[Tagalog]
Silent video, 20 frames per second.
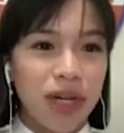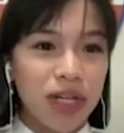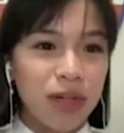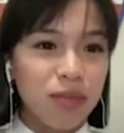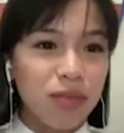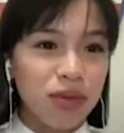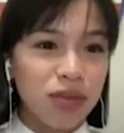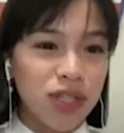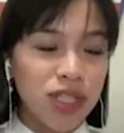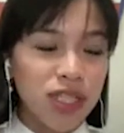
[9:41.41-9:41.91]
Para
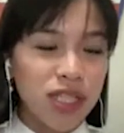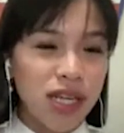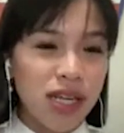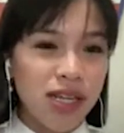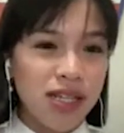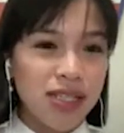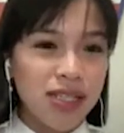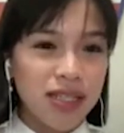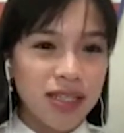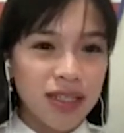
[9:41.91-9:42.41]
po
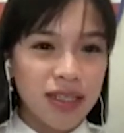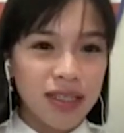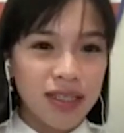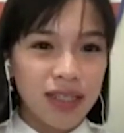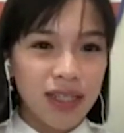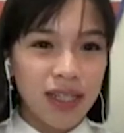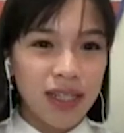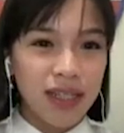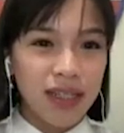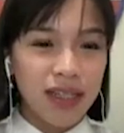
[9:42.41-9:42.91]
sa
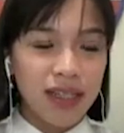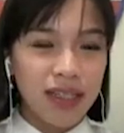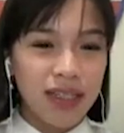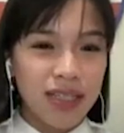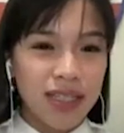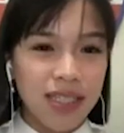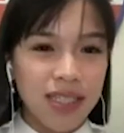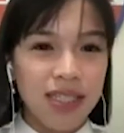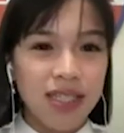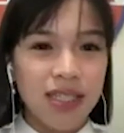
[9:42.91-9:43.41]
single
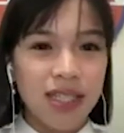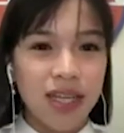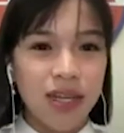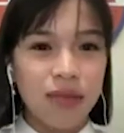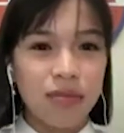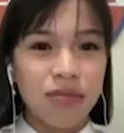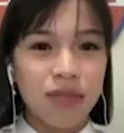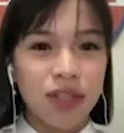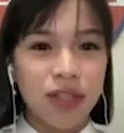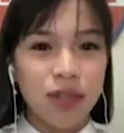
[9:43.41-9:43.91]
ticketing
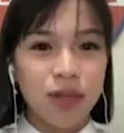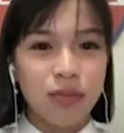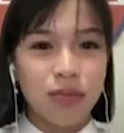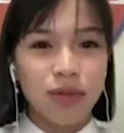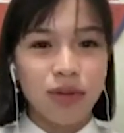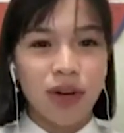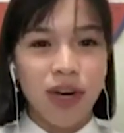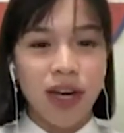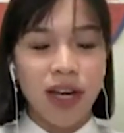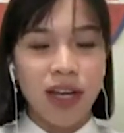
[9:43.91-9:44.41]
system, ito
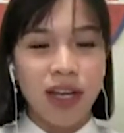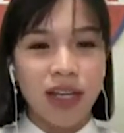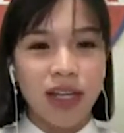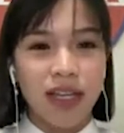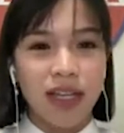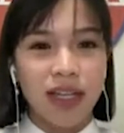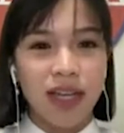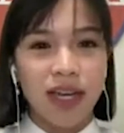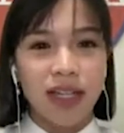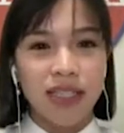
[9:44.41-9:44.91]
po
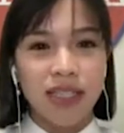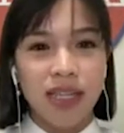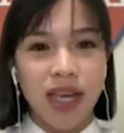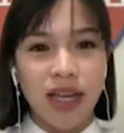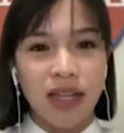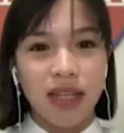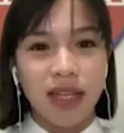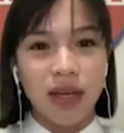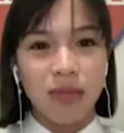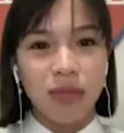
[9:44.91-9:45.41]
ay
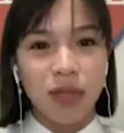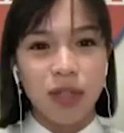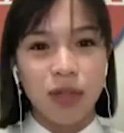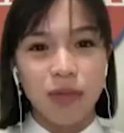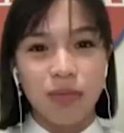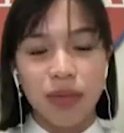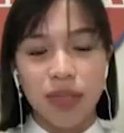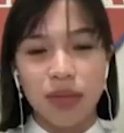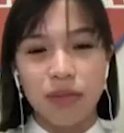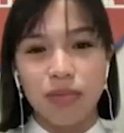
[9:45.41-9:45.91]
inaasahan namin
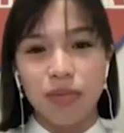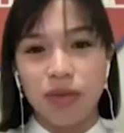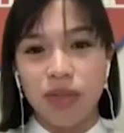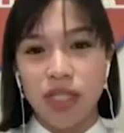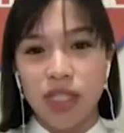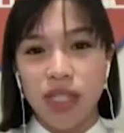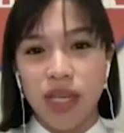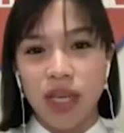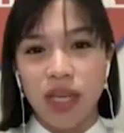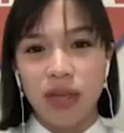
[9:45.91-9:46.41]
itupad po
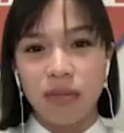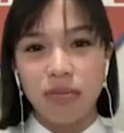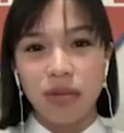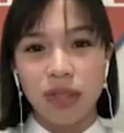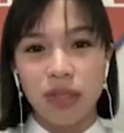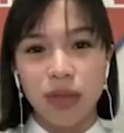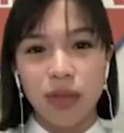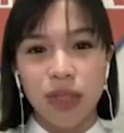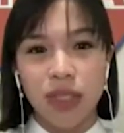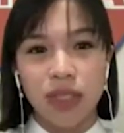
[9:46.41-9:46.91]
sa
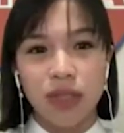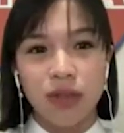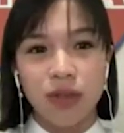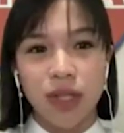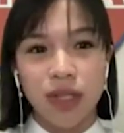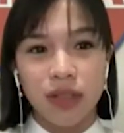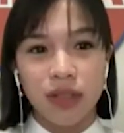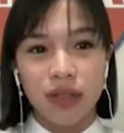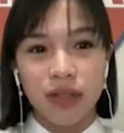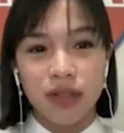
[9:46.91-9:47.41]
April
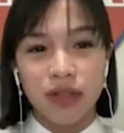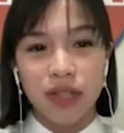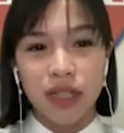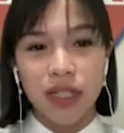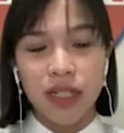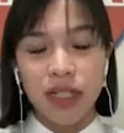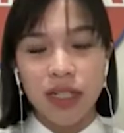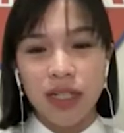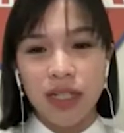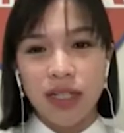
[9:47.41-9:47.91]

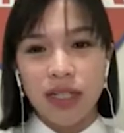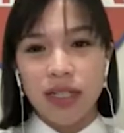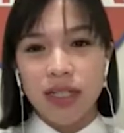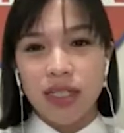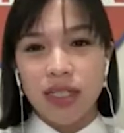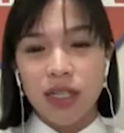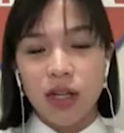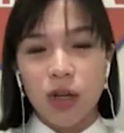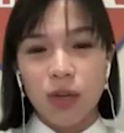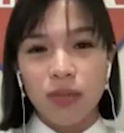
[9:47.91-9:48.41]
2023.
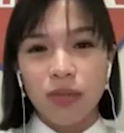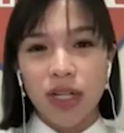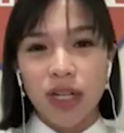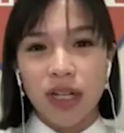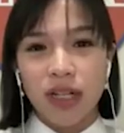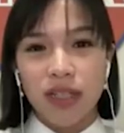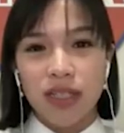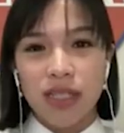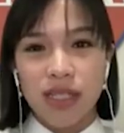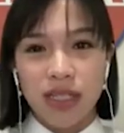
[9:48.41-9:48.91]
Sa loob
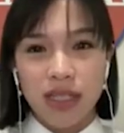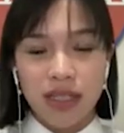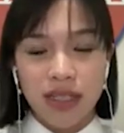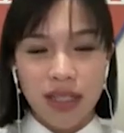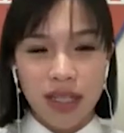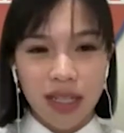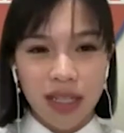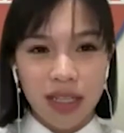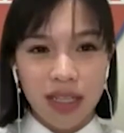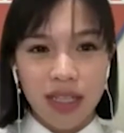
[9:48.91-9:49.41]
ng
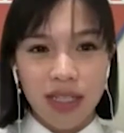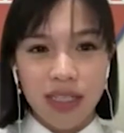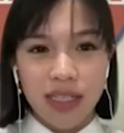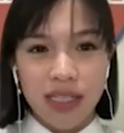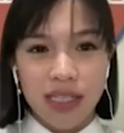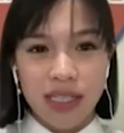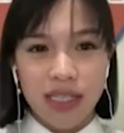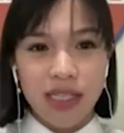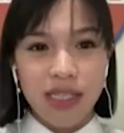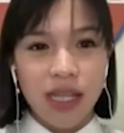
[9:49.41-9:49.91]
single ticketing
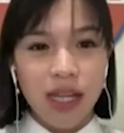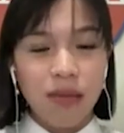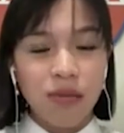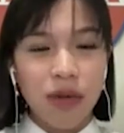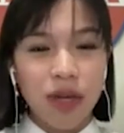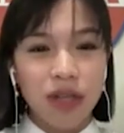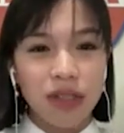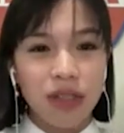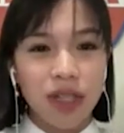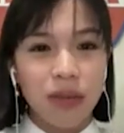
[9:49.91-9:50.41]
system,
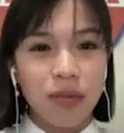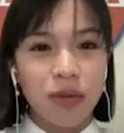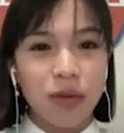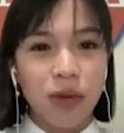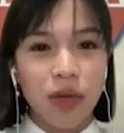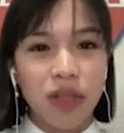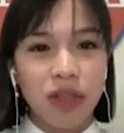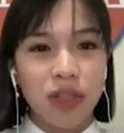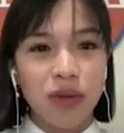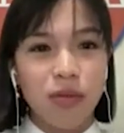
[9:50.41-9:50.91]
ang top
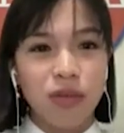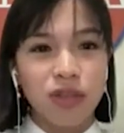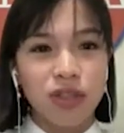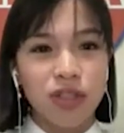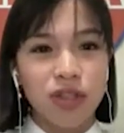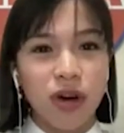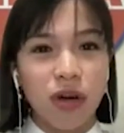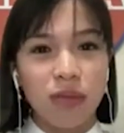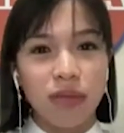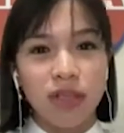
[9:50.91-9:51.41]
20
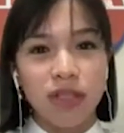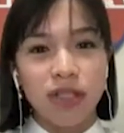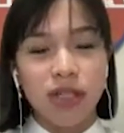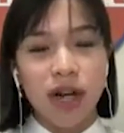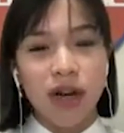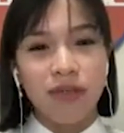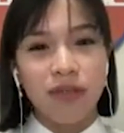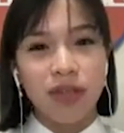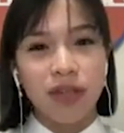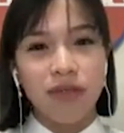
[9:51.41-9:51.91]
most common
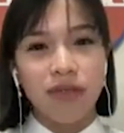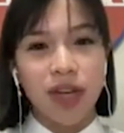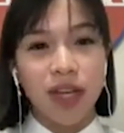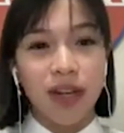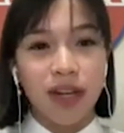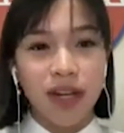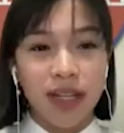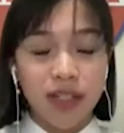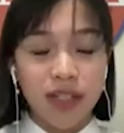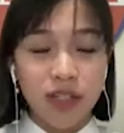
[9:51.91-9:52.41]
traffic
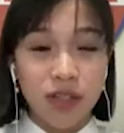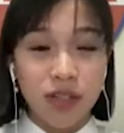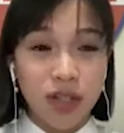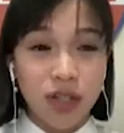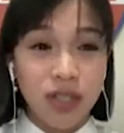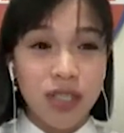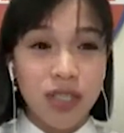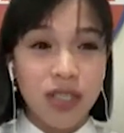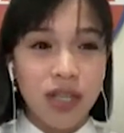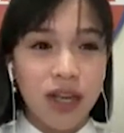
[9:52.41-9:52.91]

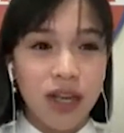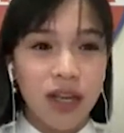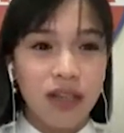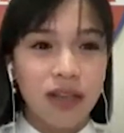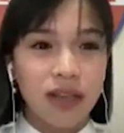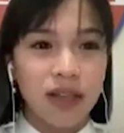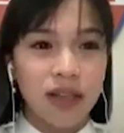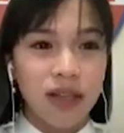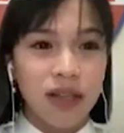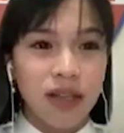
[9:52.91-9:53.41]
violations
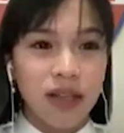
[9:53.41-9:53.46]
at